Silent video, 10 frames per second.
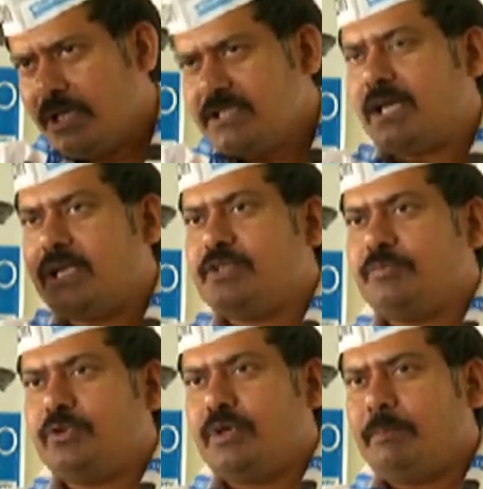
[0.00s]
ఈసారి
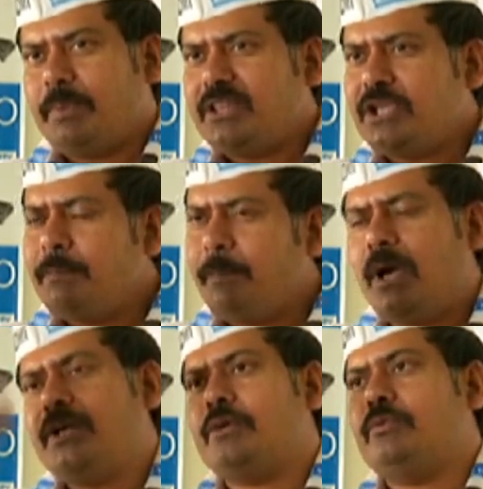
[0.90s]
చెప్తున్నాం ప్రతి
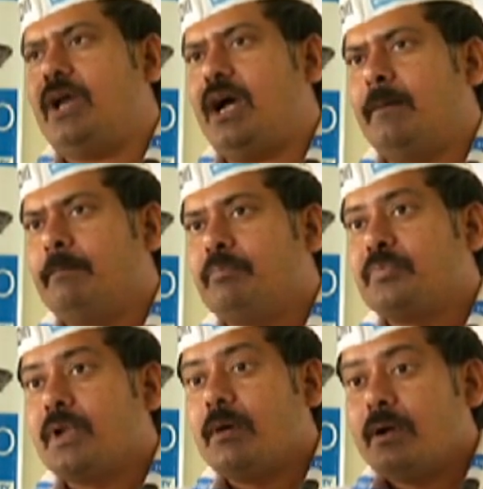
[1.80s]
పార్టీ కూడా
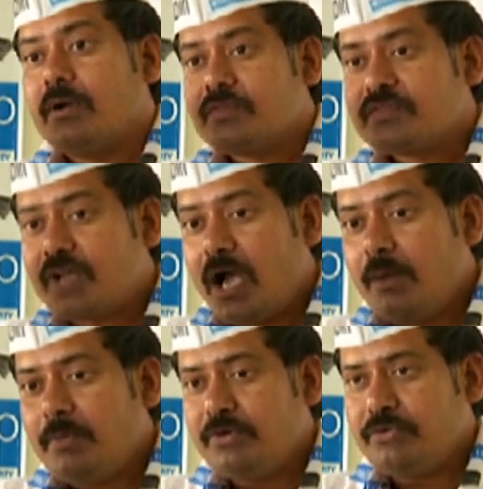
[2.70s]

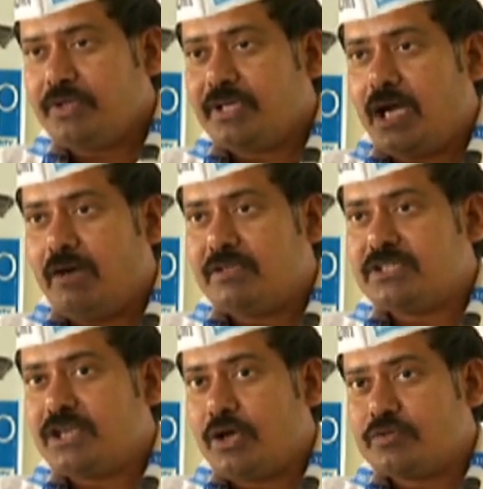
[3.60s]
సామాన్యునికి
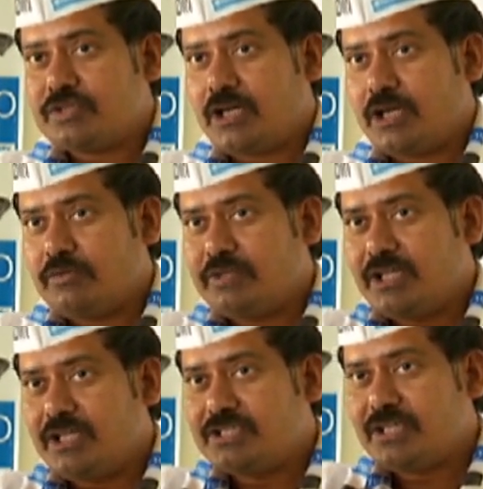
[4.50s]
కావాల్సిన అవసరాలు
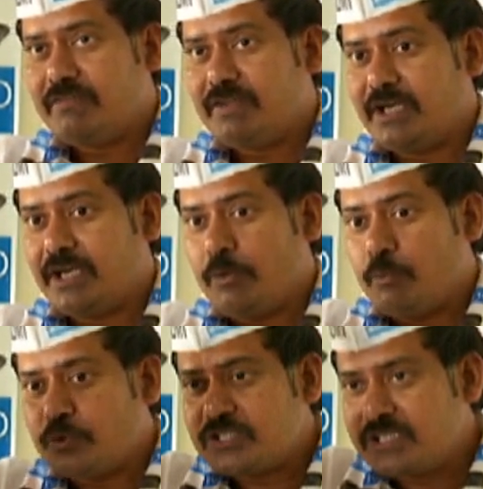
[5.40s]
తీర్చే విధంగా
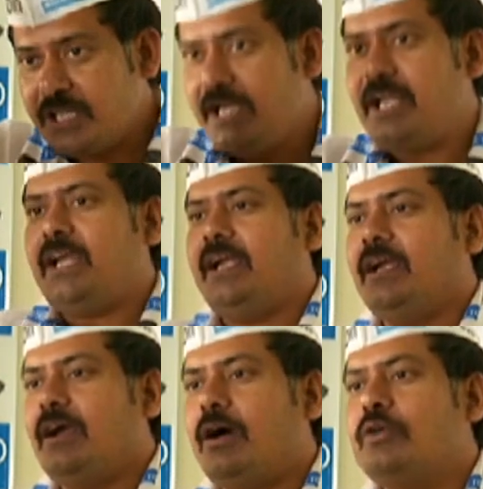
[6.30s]
వస్తేనే
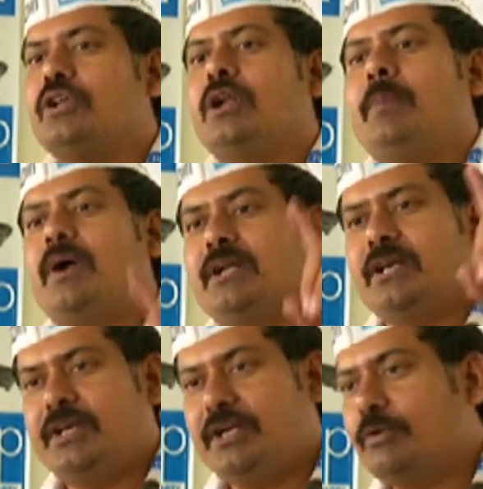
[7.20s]
అవతల
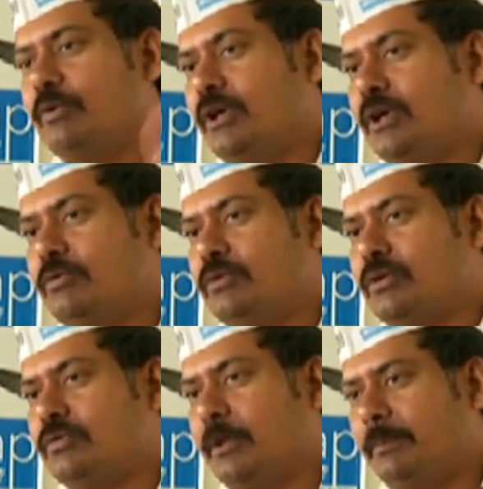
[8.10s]
పార్టీని
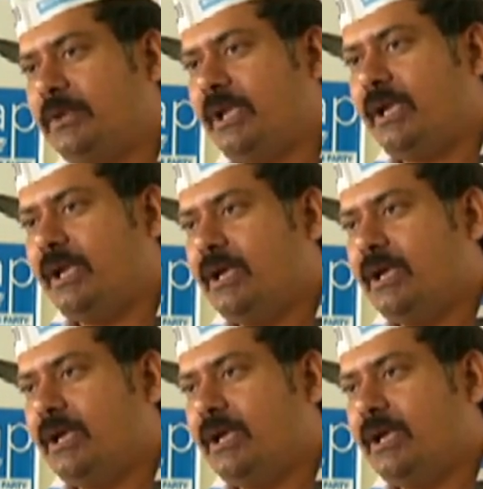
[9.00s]
ఢీకొనగలుగుతారు తప్పితే